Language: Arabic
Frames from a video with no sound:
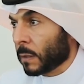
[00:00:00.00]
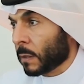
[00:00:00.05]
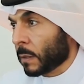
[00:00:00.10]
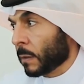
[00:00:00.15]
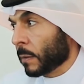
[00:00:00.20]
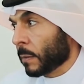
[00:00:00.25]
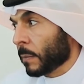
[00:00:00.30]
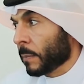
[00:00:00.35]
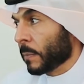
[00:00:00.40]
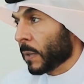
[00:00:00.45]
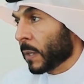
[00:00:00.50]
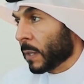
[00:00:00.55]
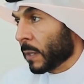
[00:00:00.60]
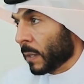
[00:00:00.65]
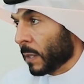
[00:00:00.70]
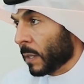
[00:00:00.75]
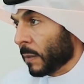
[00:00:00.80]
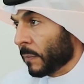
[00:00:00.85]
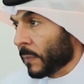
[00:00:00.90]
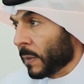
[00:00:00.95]
آه،
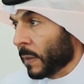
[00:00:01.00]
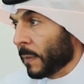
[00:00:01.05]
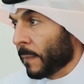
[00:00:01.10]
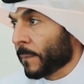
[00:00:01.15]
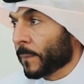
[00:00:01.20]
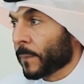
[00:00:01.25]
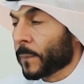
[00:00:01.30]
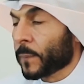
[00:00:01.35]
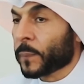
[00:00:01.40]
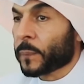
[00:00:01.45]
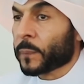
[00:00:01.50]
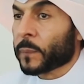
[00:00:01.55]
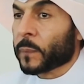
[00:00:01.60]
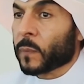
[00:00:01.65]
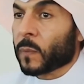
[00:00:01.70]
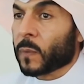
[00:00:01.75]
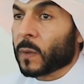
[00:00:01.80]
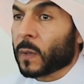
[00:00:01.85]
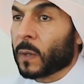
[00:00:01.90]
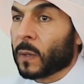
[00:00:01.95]
مخالفه
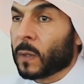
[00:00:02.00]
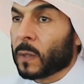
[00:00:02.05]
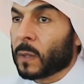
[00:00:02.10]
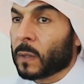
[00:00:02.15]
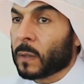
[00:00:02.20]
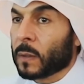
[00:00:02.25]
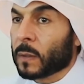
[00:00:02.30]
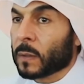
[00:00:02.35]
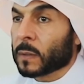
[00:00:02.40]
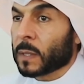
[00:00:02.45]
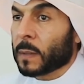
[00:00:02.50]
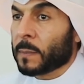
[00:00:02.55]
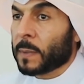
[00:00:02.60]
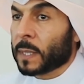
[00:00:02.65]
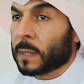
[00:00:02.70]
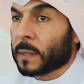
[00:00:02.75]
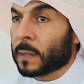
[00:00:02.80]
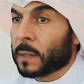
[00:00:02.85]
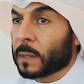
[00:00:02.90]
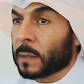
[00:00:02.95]
آه،
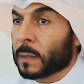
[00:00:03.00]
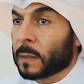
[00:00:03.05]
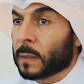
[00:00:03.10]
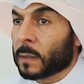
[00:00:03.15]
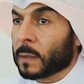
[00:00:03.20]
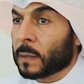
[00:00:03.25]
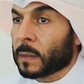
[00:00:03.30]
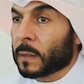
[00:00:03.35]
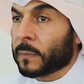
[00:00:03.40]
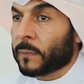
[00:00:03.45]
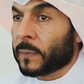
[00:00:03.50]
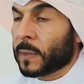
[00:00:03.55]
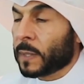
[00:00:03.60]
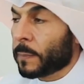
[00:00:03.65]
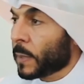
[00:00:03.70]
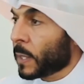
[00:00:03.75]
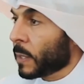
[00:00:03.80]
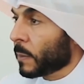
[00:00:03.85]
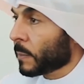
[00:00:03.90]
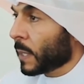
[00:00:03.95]
طبعا آه، في
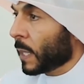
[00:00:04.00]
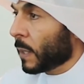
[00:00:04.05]
منهم